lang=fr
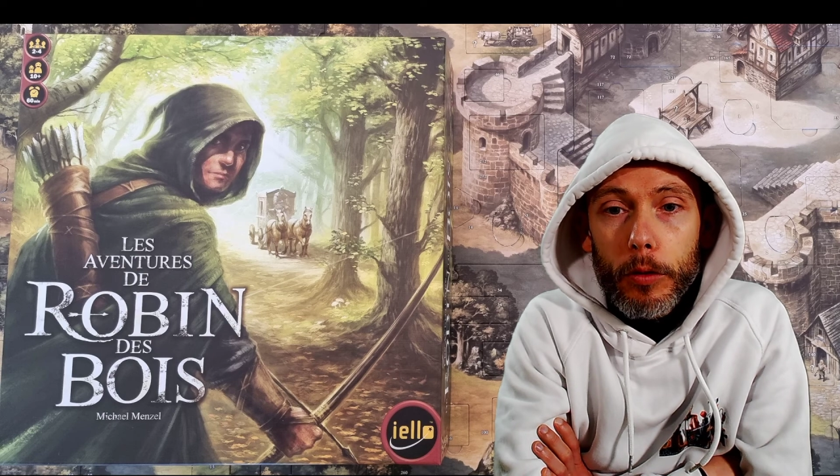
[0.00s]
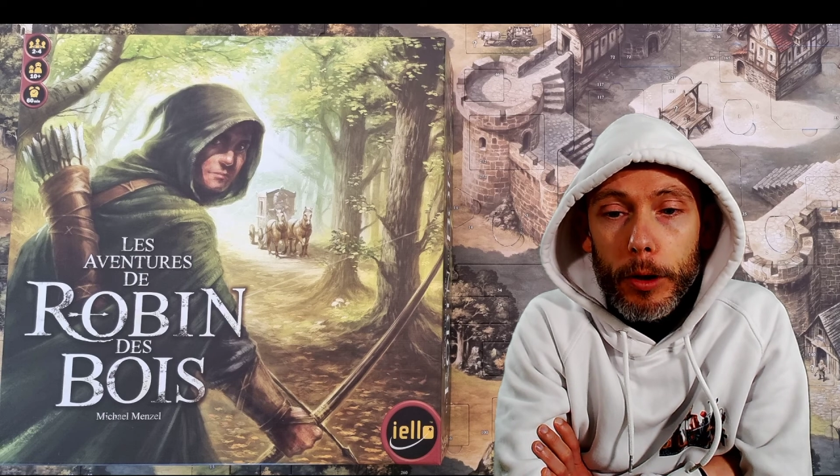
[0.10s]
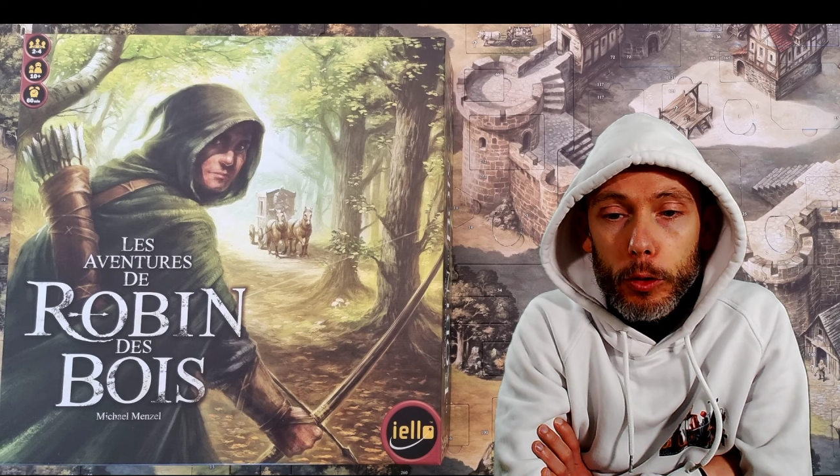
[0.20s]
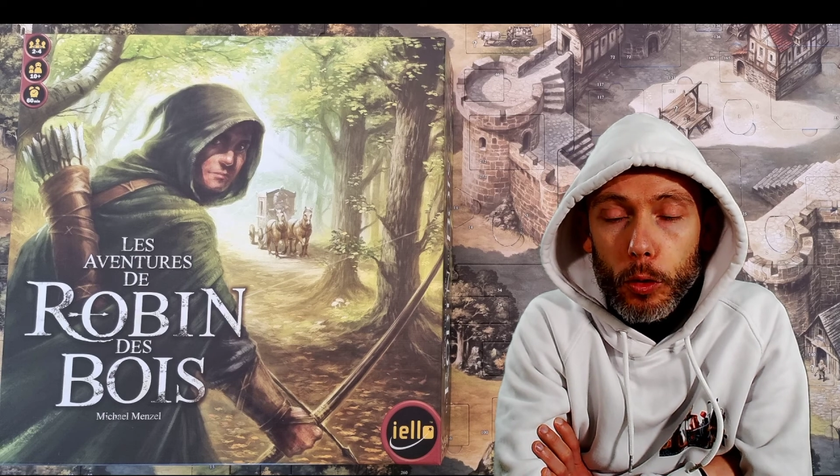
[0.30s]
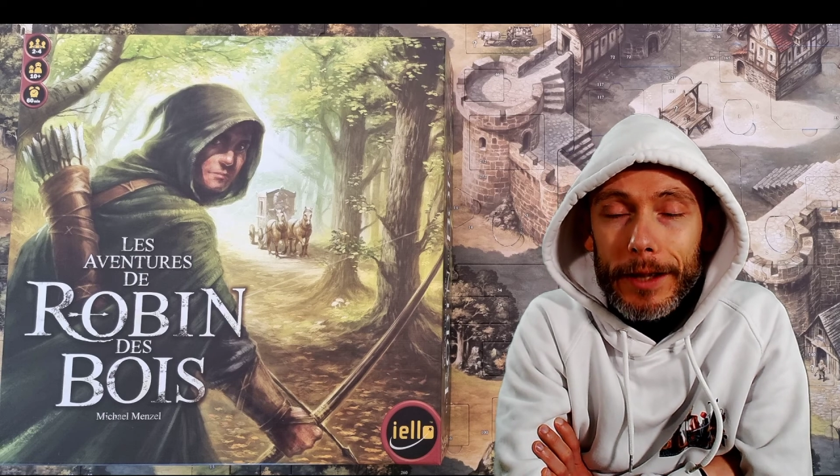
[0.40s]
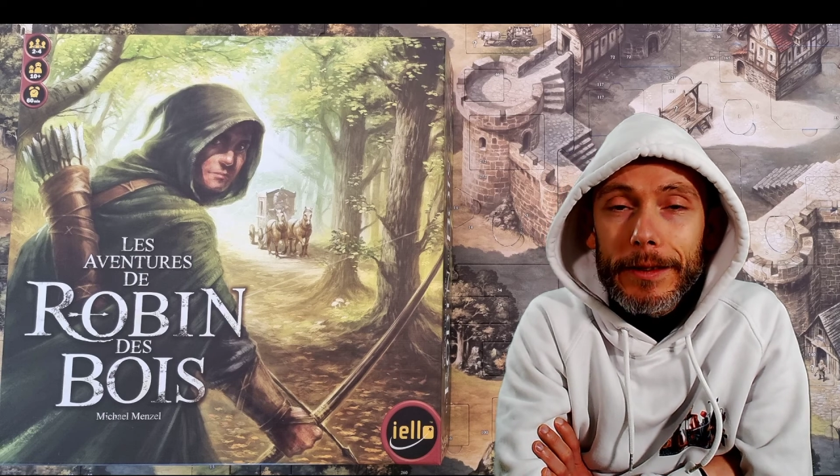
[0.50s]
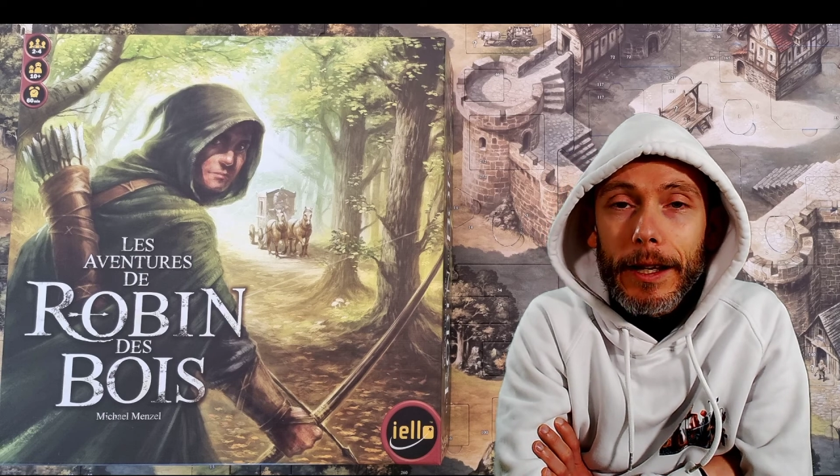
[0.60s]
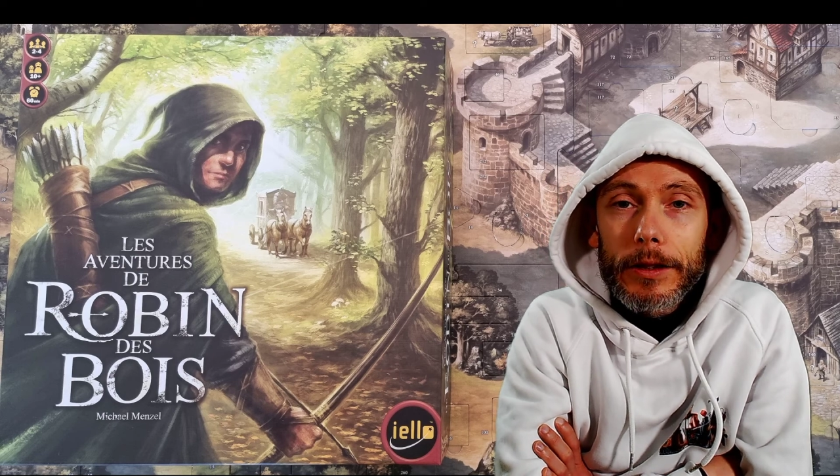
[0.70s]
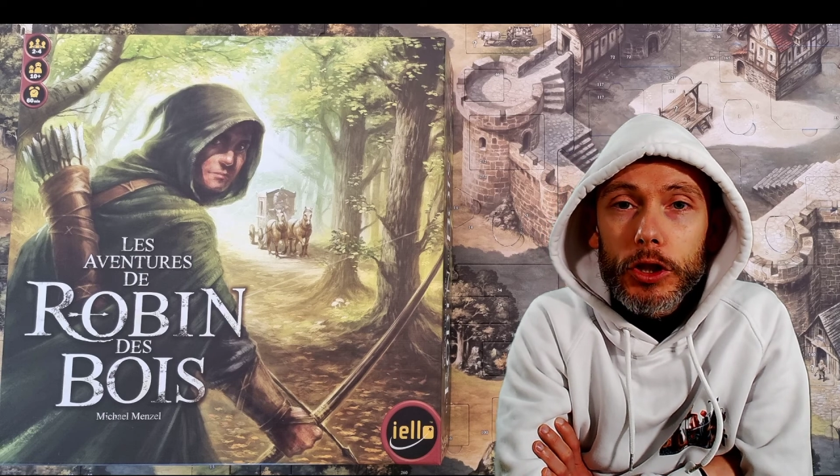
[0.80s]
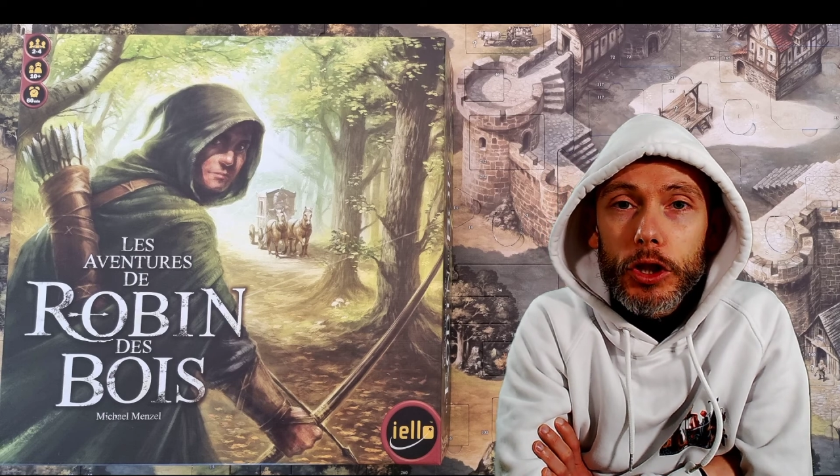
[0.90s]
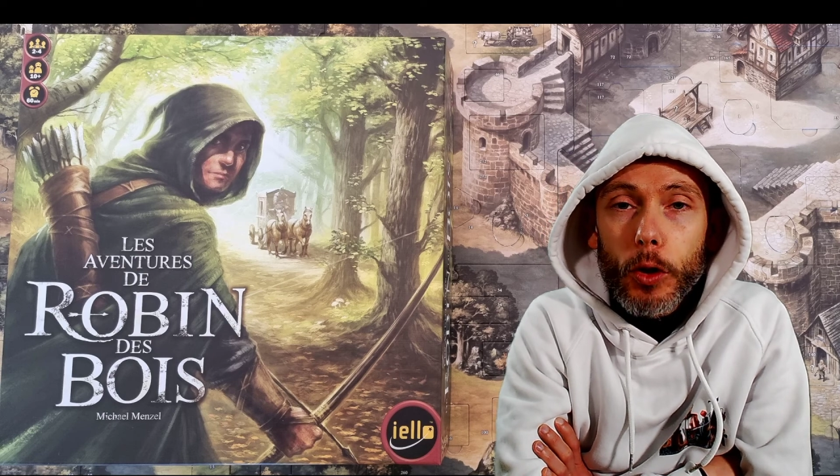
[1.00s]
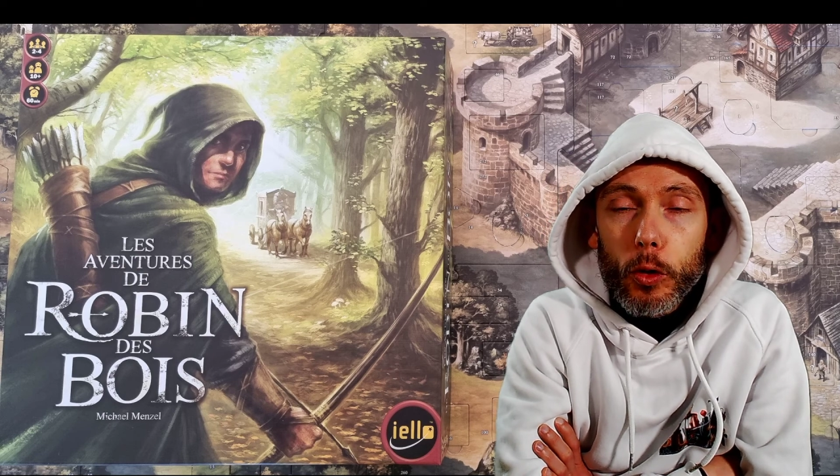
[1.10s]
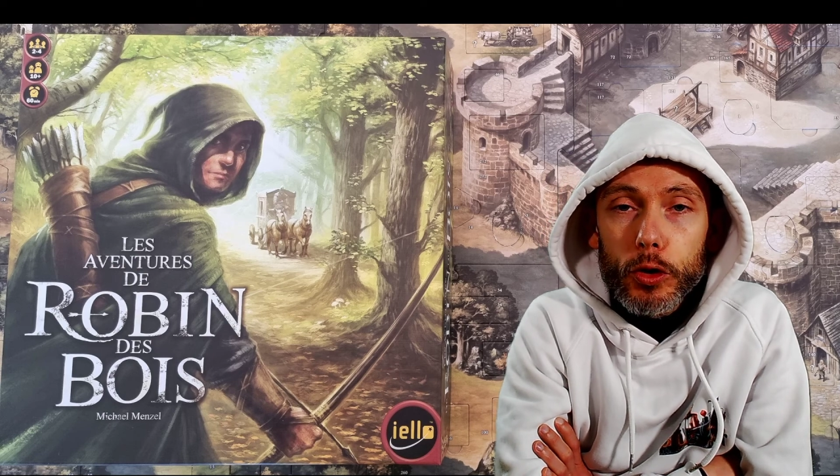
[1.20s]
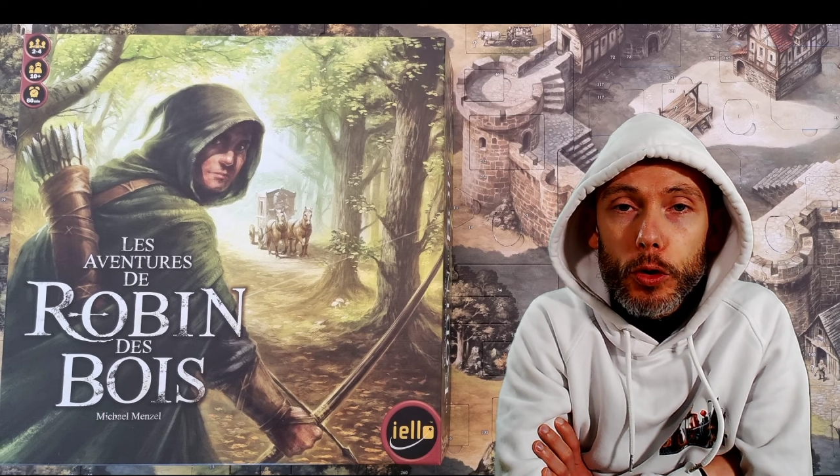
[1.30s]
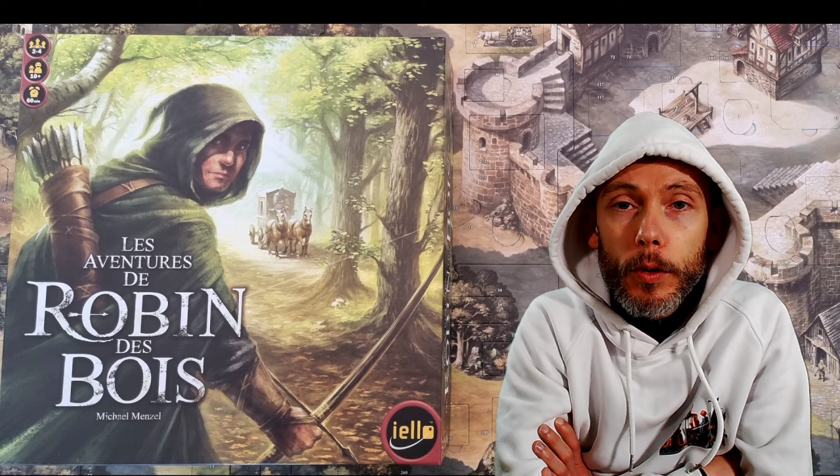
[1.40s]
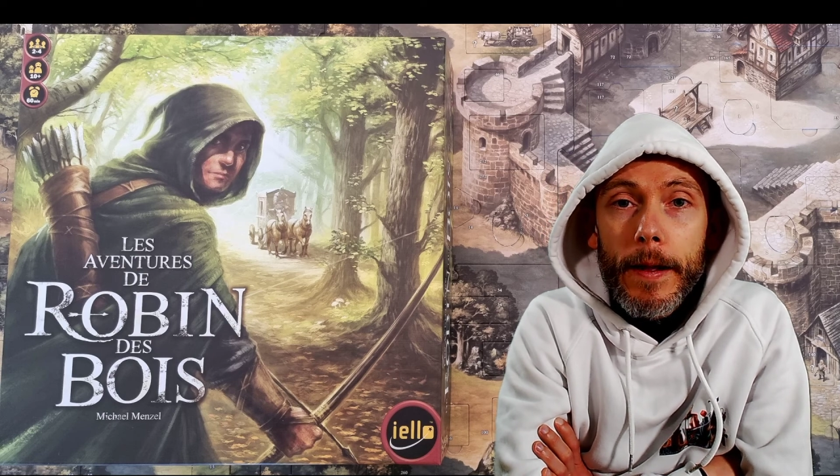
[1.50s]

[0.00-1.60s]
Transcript: ben, de la stratégie dans le jeu,